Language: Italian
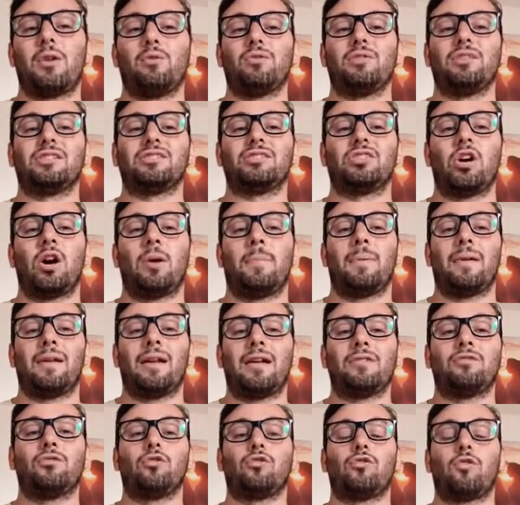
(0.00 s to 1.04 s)
quindi stiamo
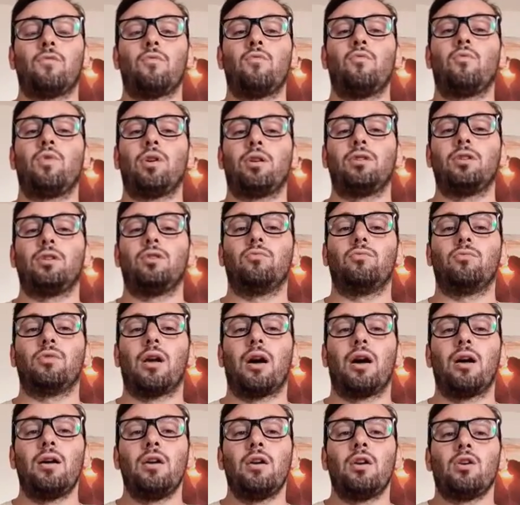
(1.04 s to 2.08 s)
parlando comunque di
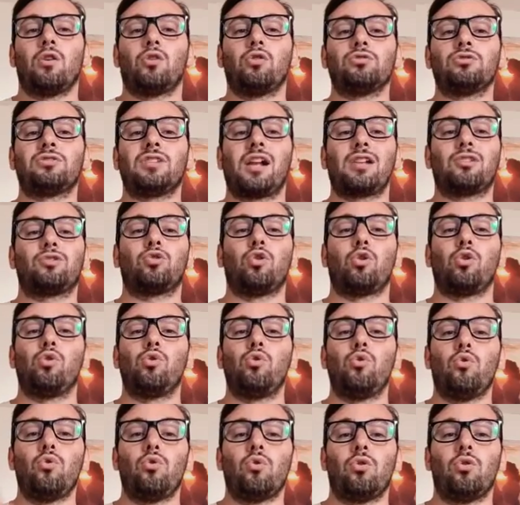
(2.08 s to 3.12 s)
un contratto
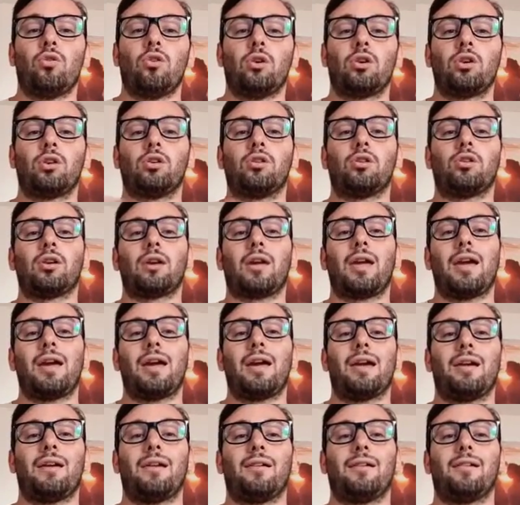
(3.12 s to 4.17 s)
lungo
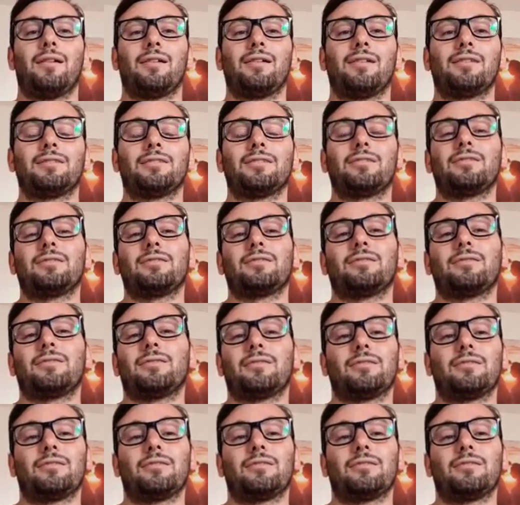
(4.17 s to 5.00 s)
che eh,